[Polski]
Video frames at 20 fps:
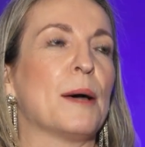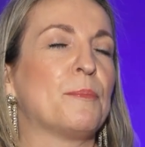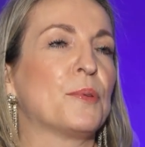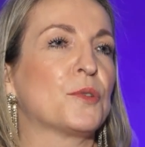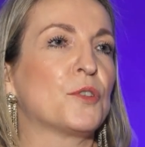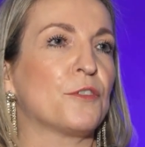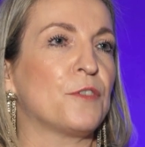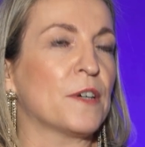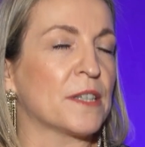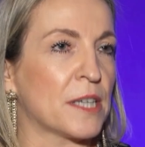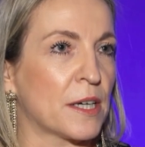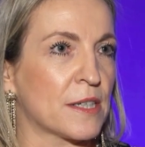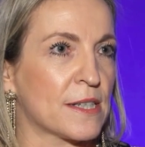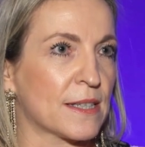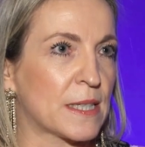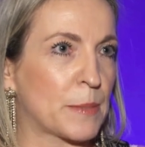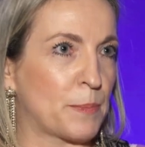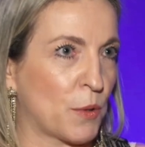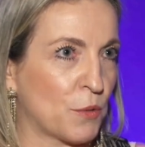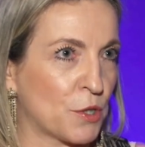
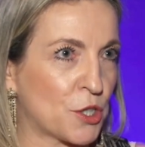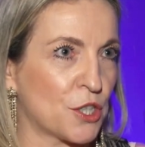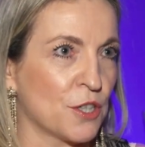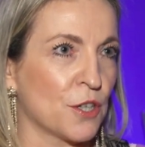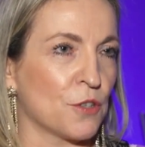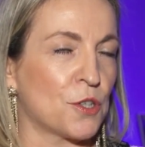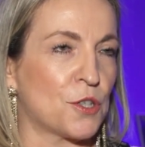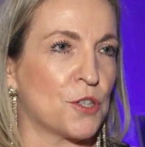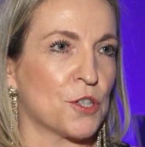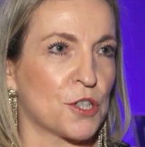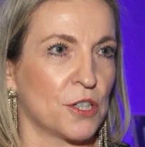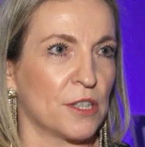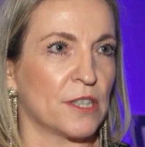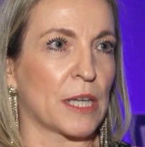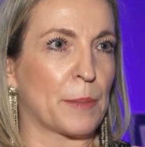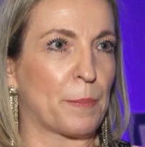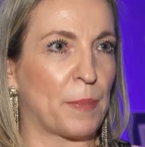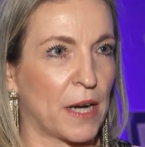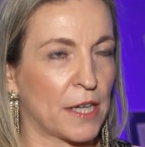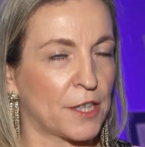budowania społeczności, czyli
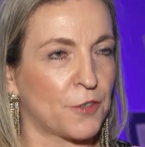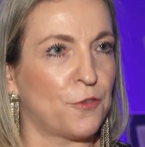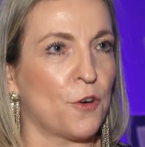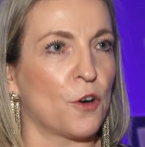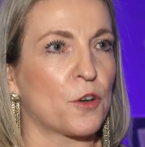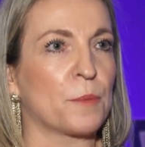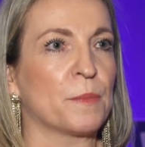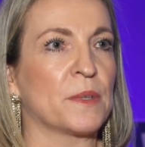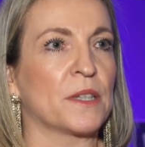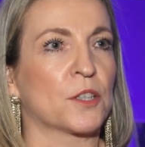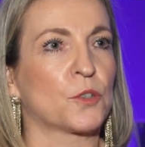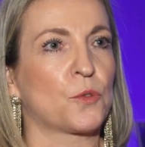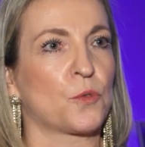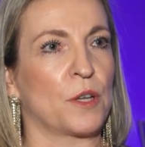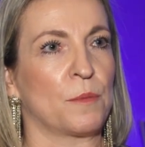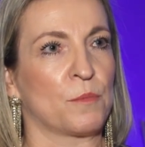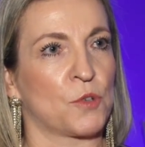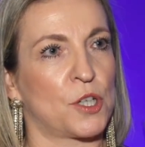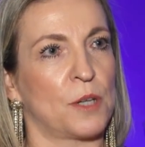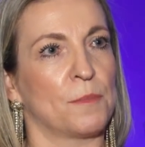tej platformy, na
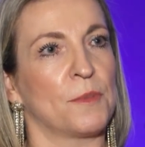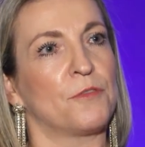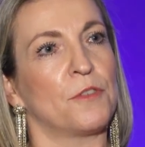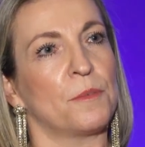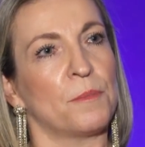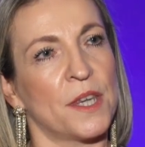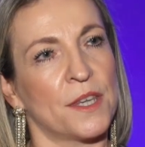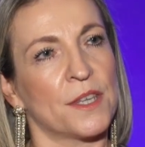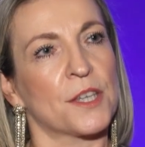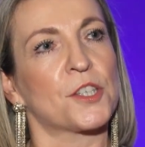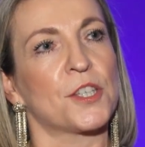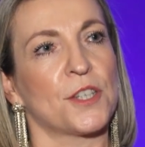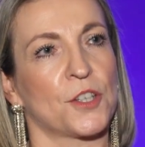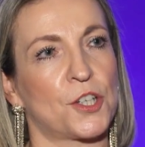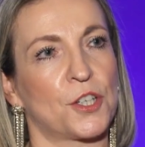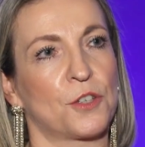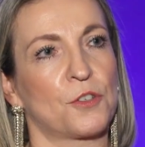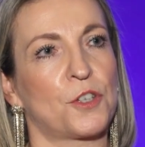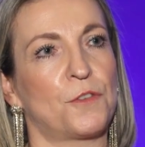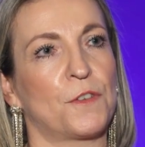której możemy wymieniać
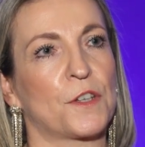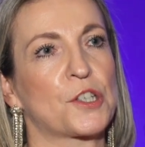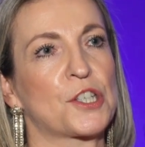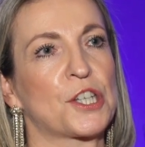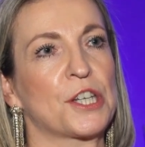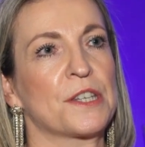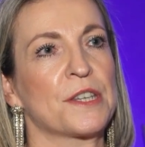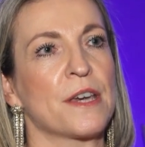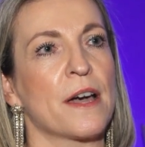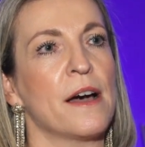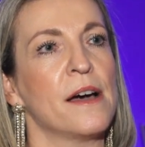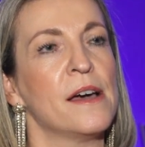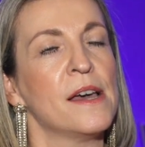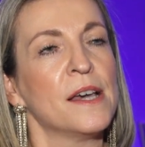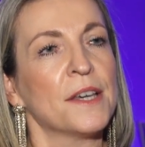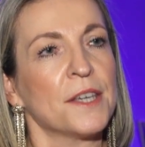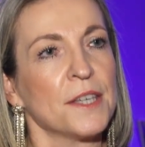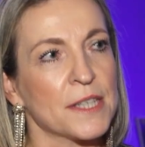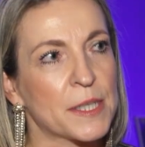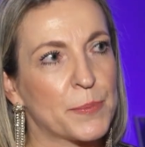nasze doświadczenia,
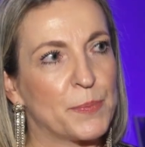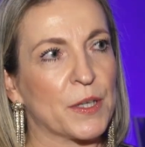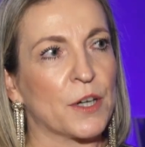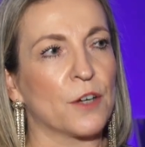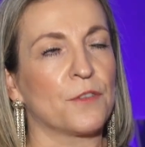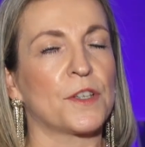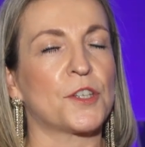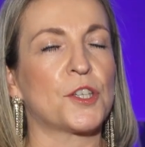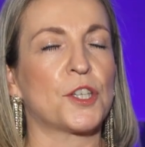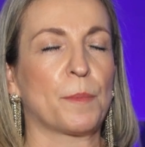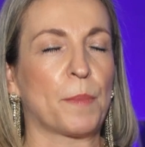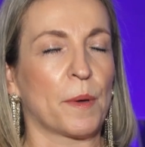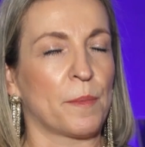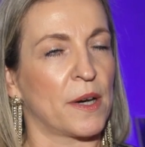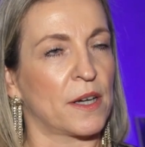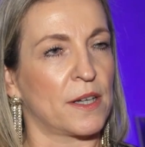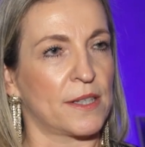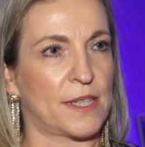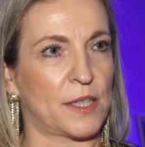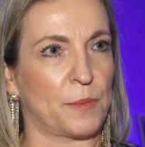inspirować się,
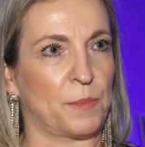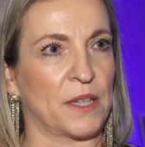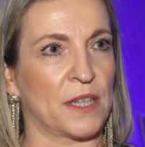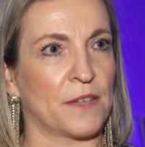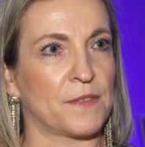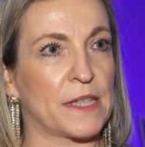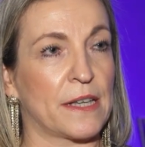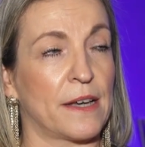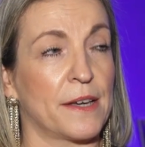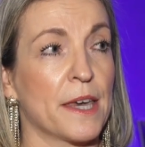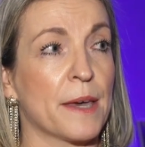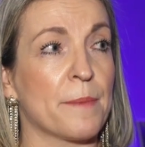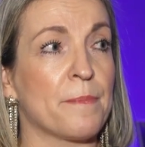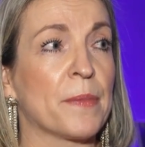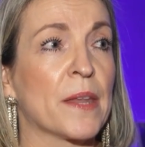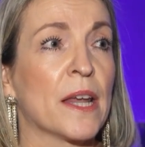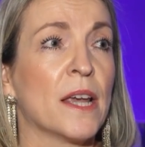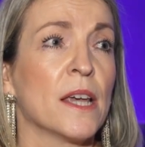pomagać sobie nawzajem.